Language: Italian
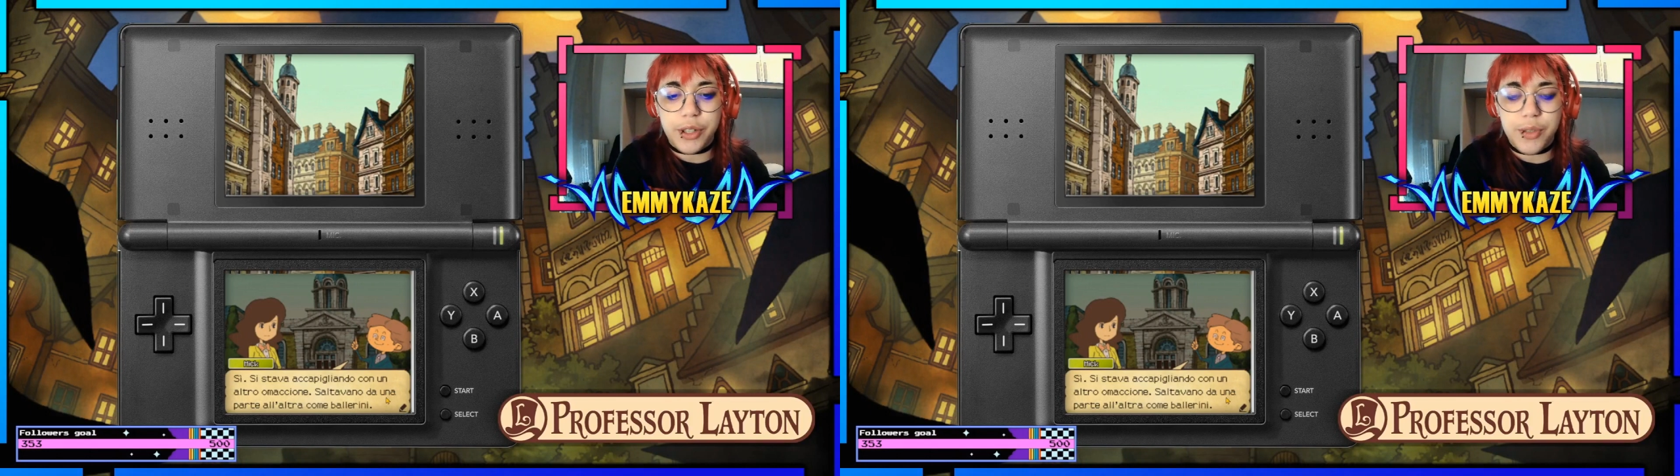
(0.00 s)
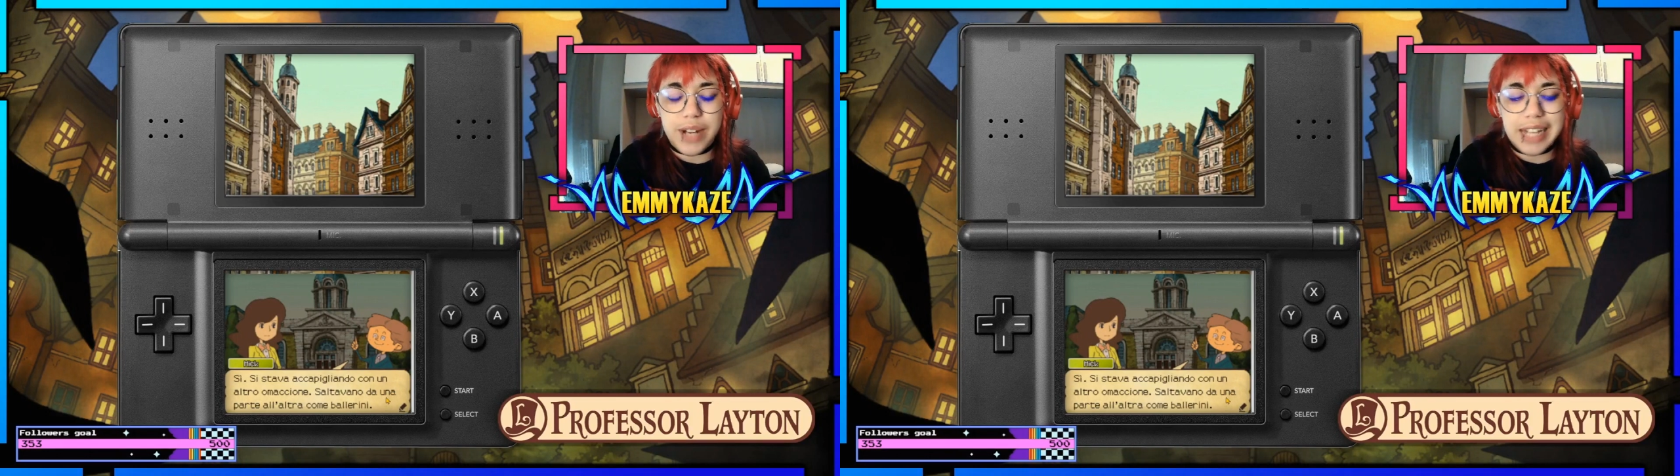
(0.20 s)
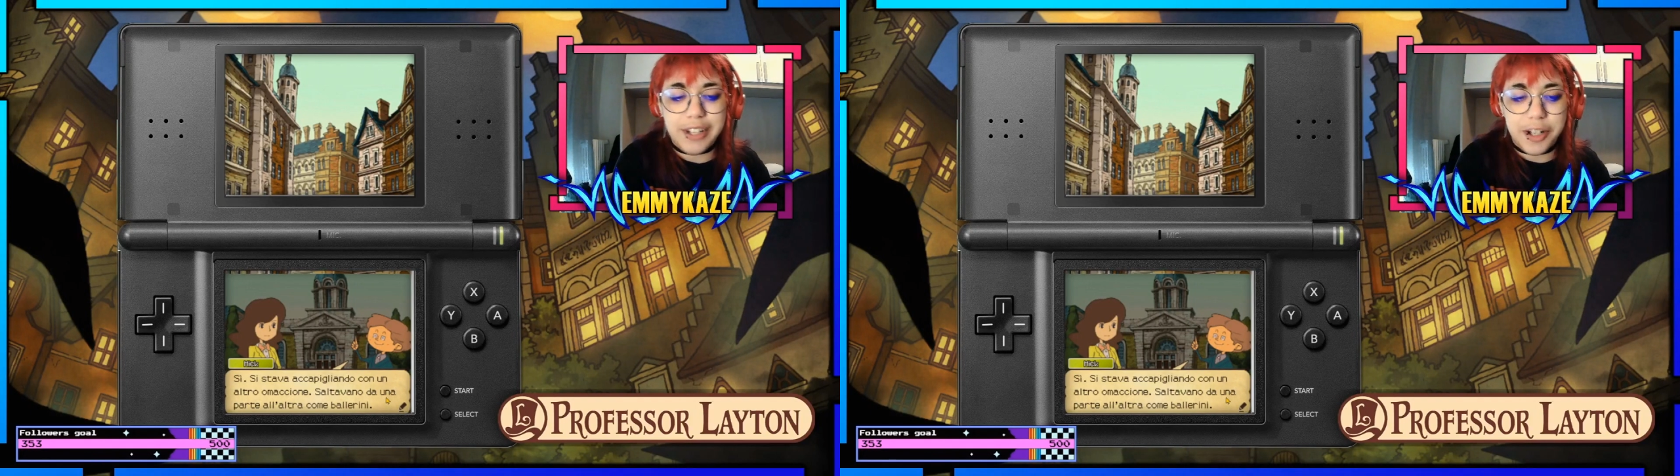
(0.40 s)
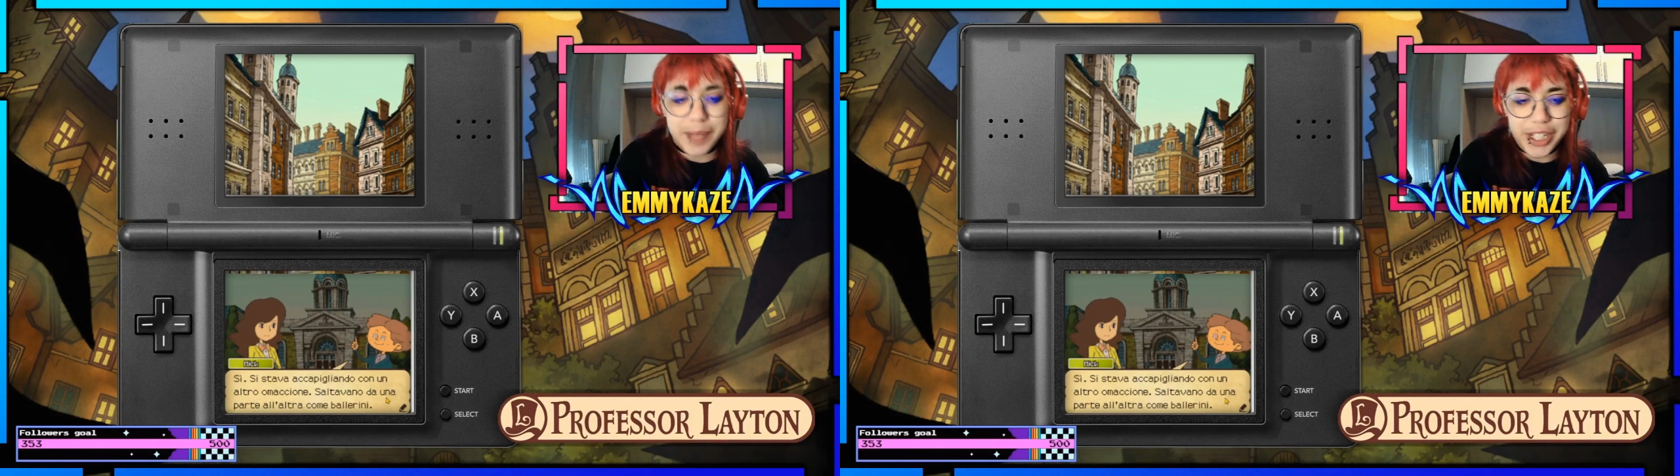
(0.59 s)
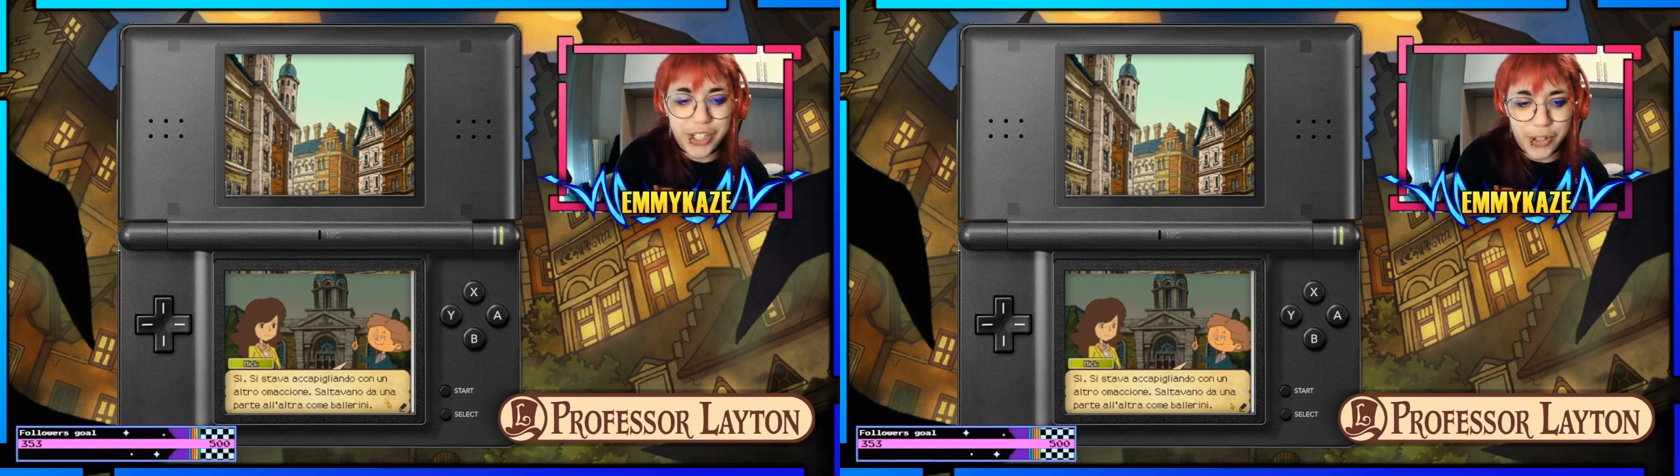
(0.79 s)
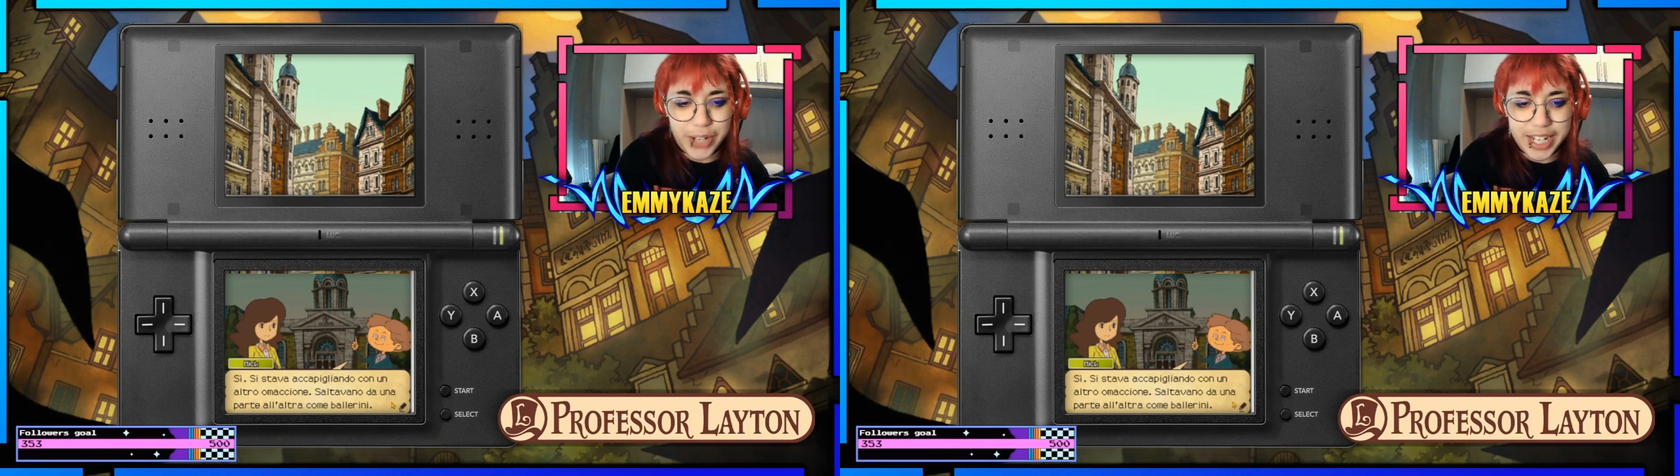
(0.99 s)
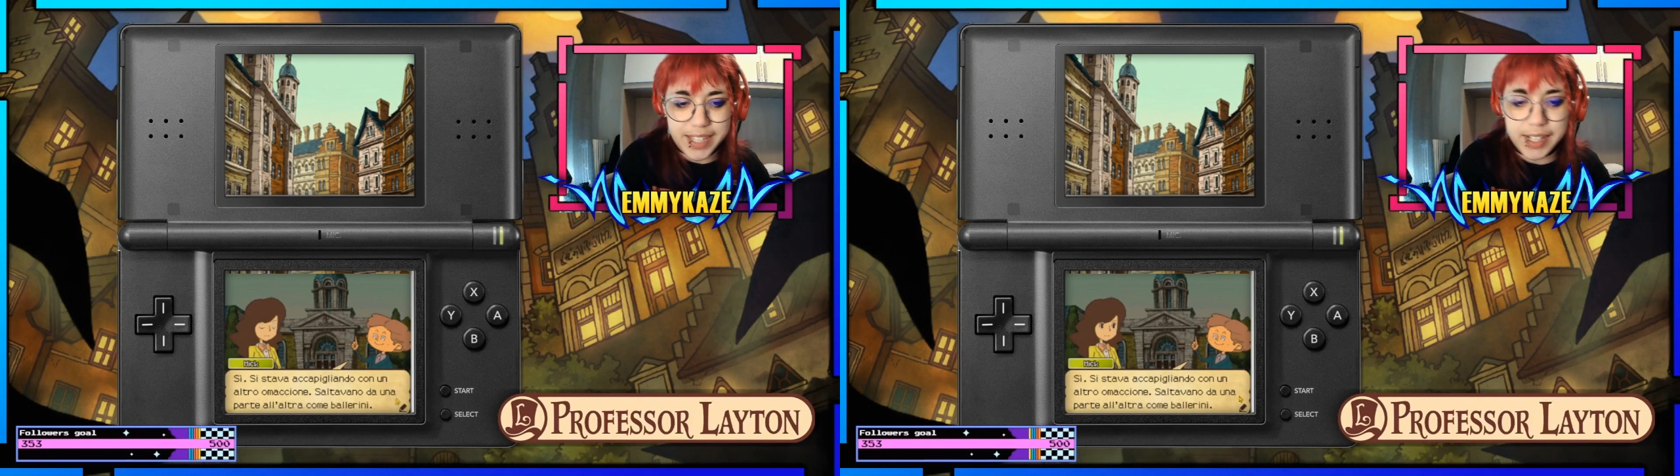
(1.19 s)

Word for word: con un altro maccione,